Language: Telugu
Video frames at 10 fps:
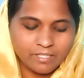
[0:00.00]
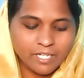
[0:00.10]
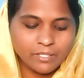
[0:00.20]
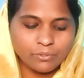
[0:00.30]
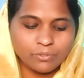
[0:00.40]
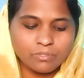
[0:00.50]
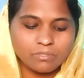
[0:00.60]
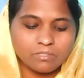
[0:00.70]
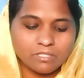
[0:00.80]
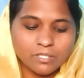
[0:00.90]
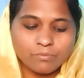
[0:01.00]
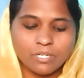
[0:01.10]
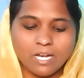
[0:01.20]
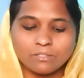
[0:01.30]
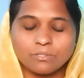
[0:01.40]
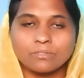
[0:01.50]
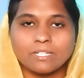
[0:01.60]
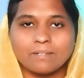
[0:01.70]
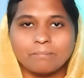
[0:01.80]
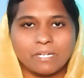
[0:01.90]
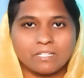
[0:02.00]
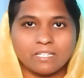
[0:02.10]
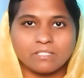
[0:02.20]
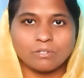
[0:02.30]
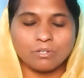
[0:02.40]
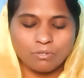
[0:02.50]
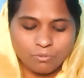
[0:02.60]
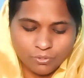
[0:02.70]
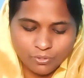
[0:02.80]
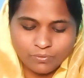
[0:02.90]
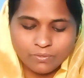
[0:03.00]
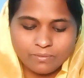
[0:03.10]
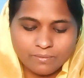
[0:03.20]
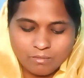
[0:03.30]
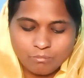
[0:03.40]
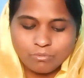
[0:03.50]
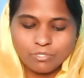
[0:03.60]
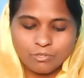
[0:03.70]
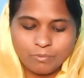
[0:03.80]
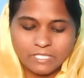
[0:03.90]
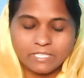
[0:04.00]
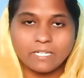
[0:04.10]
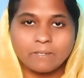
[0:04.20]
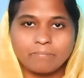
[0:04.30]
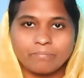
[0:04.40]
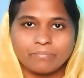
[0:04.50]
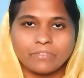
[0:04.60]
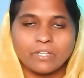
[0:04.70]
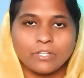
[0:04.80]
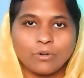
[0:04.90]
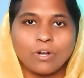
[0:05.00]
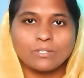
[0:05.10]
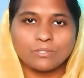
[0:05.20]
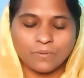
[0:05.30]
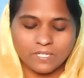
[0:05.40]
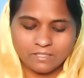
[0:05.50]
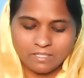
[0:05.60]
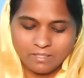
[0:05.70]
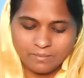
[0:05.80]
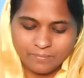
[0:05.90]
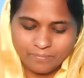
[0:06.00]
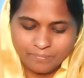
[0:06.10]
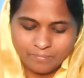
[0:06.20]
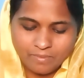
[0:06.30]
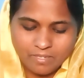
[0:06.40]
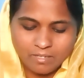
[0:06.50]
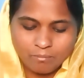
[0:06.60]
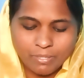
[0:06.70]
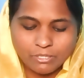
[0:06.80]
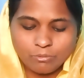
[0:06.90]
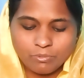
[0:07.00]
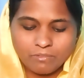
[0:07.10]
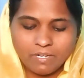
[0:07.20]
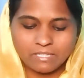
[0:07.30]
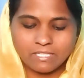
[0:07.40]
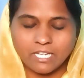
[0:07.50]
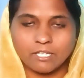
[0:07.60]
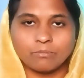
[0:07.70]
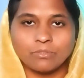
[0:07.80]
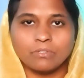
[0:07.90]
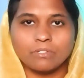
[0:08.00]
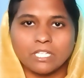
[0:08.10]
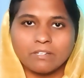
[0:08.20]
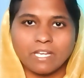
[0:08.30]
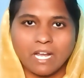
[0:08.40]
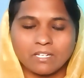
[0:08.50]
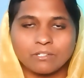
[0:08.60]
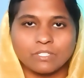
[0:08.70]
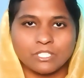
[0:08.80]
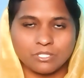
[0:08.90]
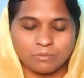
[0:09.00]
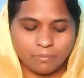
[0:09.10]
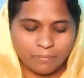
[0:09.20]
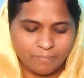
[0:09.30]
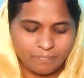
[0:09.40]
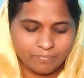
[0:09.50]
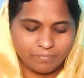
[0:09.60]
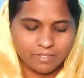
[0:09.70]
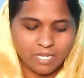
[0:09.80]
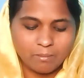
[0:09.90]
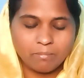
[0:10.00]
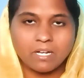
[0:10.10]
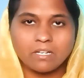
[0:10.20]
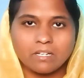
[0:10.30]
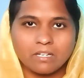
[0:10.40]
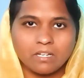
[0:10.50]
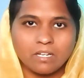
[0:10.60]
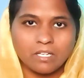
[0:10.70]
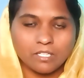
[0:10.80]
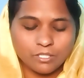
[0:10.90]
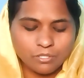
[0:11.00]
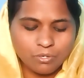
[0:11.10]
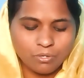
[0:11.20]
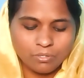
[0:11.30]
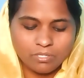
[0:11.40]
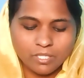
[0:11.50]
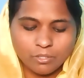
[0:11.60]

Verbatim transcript: నేడు నీవు నాతో కూడా పరదైసులో ఉందువు మూడవ మాటగా యోహాన్ సువార్త పంతొమ్మిదవ అధ్యాయము ఇరవై ఆరవ వచనము అమ్మ ఇదిగో నీ